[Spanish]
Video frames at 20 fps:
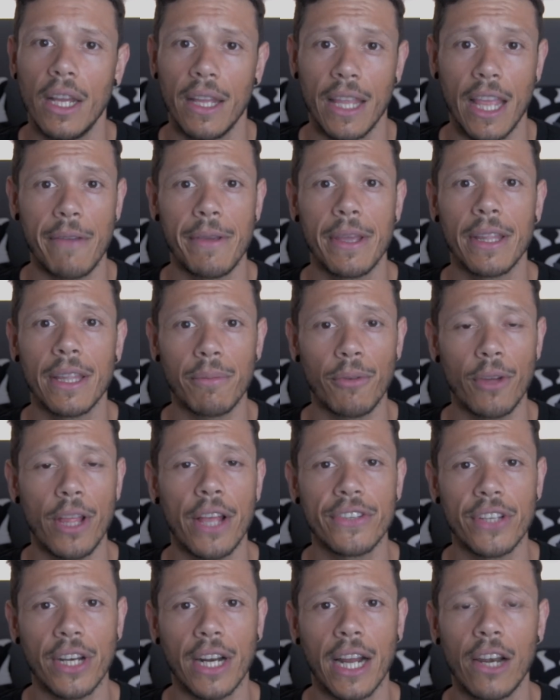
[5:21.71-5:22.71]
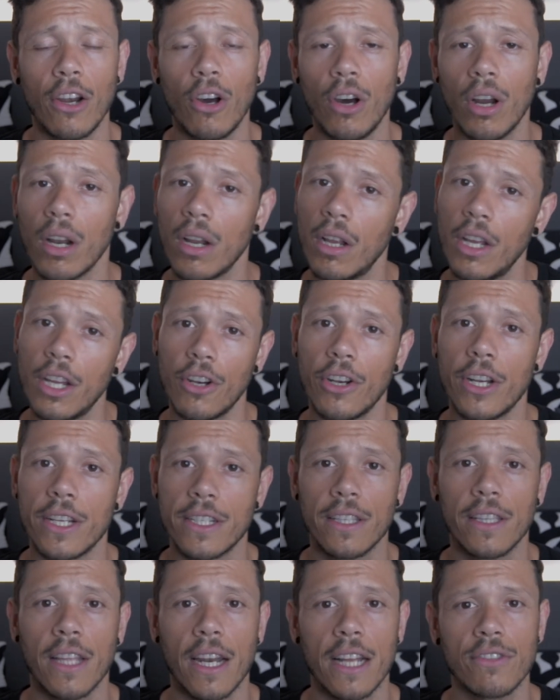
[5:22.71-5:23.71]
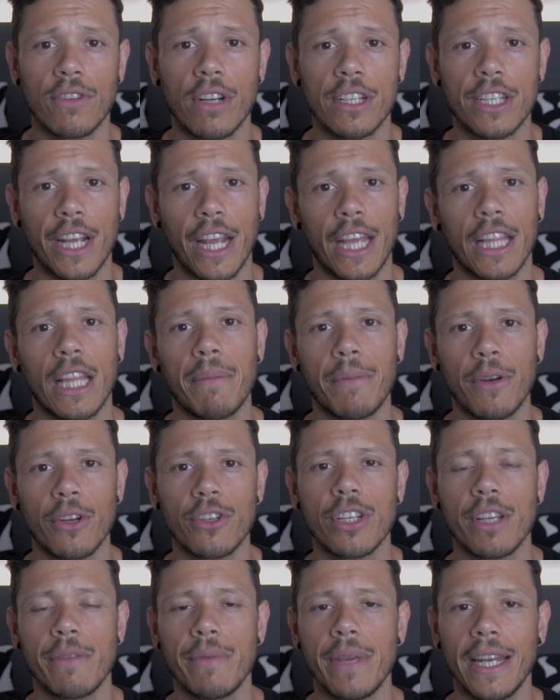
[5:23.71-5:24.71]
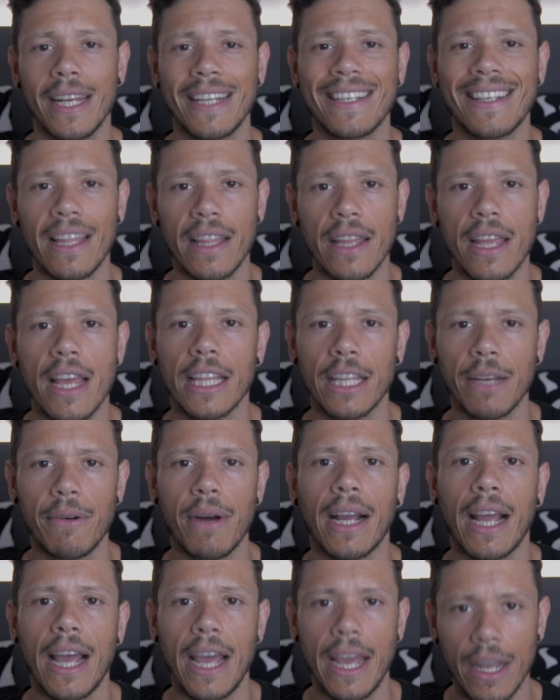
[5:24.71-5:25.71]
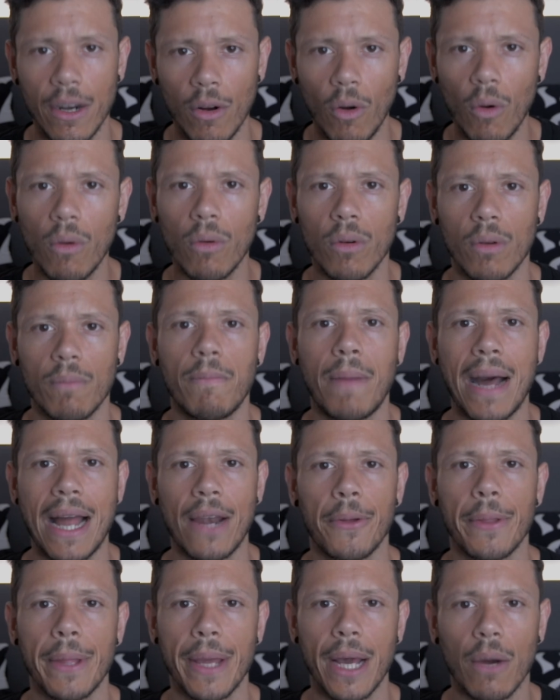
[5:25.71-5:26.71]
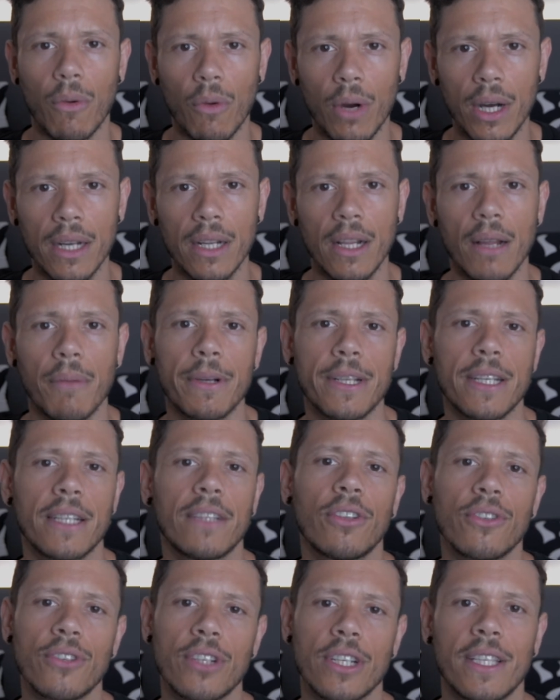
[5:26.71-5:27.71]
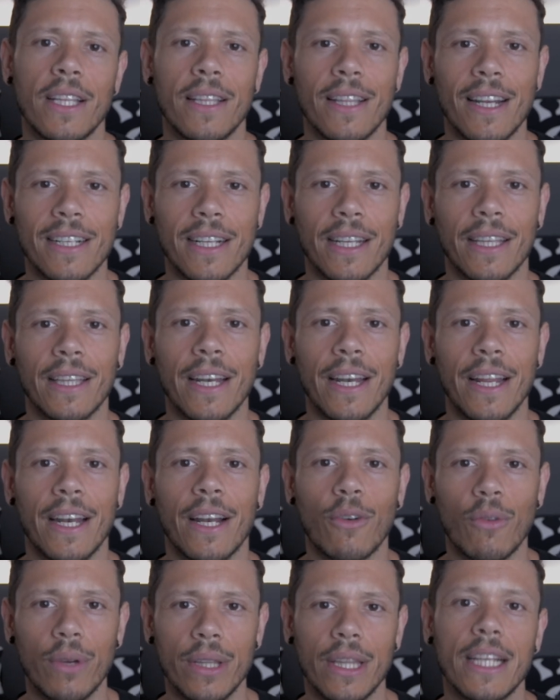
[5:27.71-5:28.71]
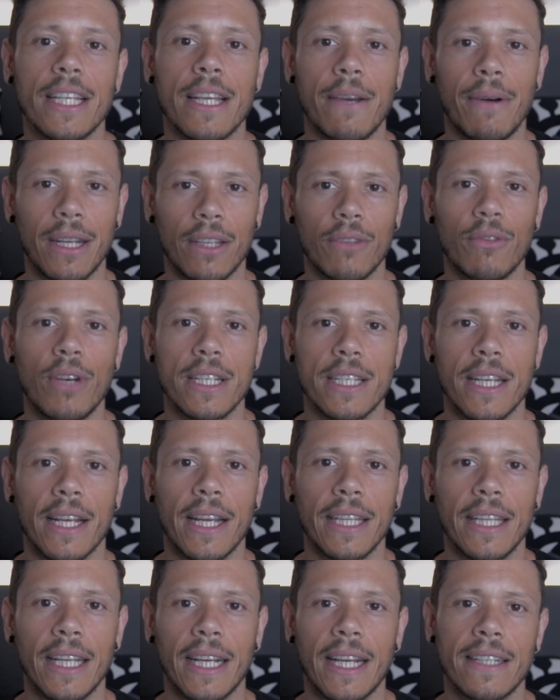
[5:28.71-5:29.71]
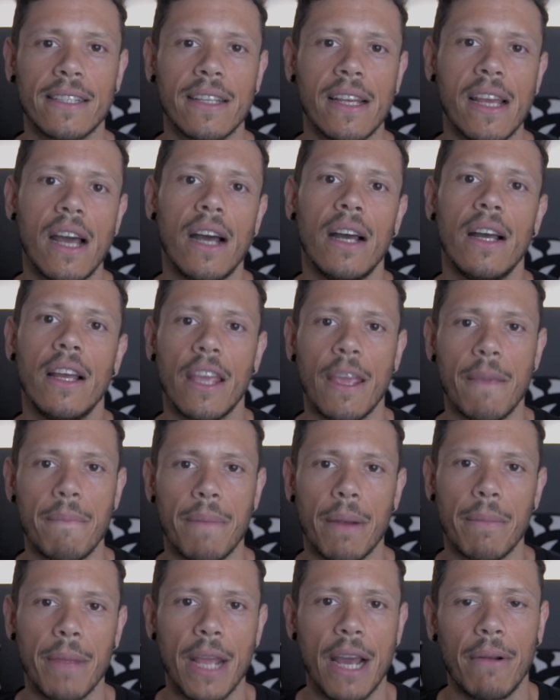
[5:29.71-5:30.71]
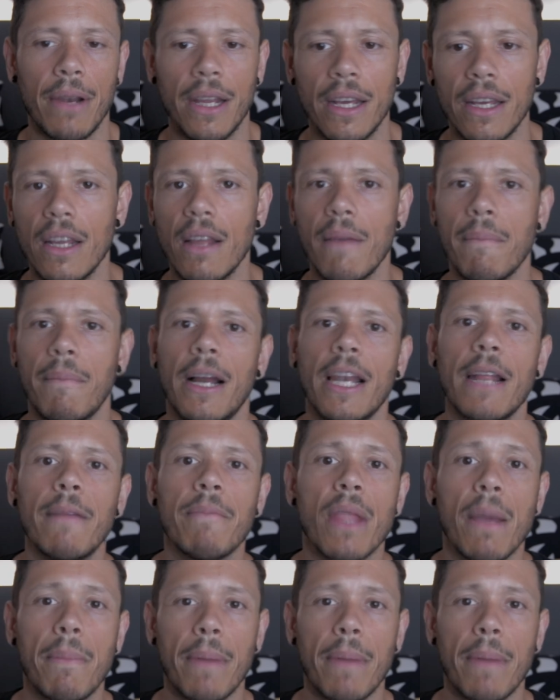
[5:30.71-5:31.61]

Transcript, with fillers: Y ahí bien te puede hacer calor, no necesitarás una chaqueta, pero si bien ese día te va a caer un palo de agua, pues entonces tendrás que tener en cuenta llevarte una chaqueta que sea impermeable, ¿vale?